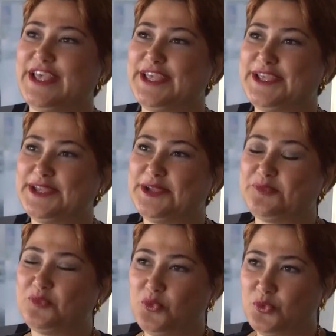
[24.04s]

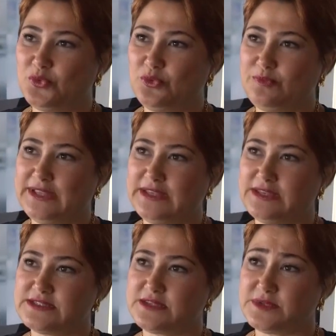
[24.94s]
E, bu ürün
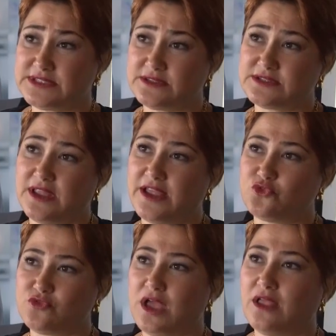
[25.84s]
bildiğiniz gibi
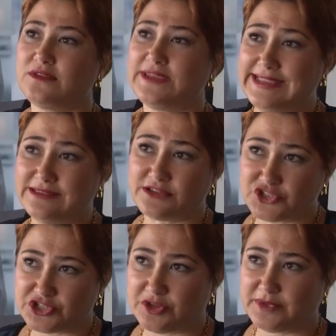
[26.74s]
Satellite dünyanın ilk
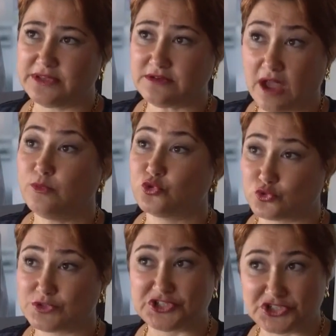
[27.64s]
taşınabilir,
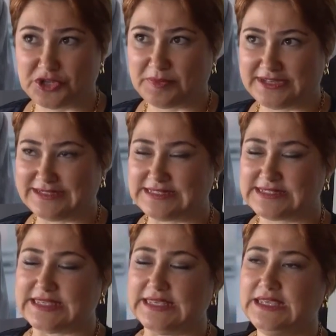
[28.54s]
kablosuz taşınabilir
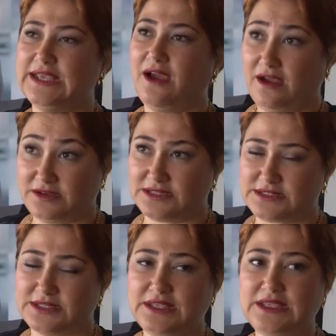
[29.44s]
diski, hard
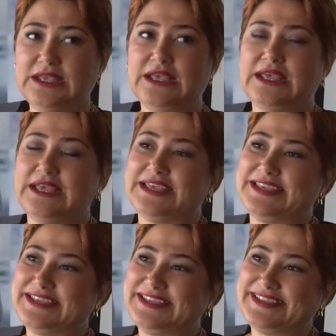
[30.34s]
diski.
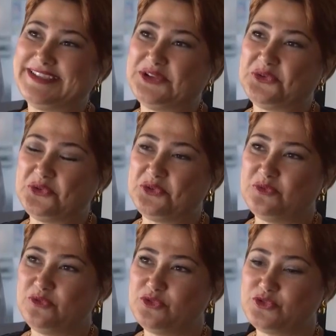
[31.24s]
E,
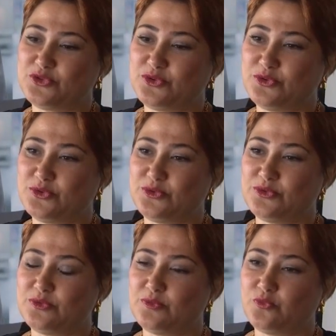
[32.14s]
ürünümüz
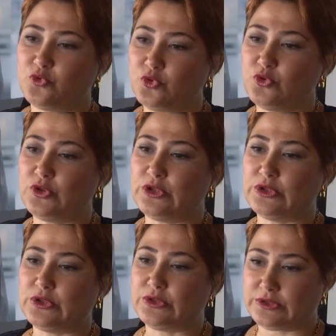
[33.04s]
e,
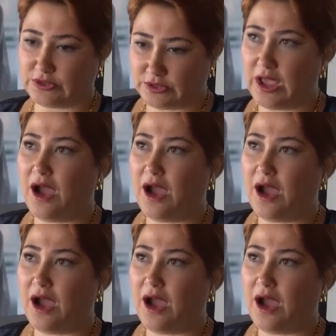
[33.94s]
bugünkü e,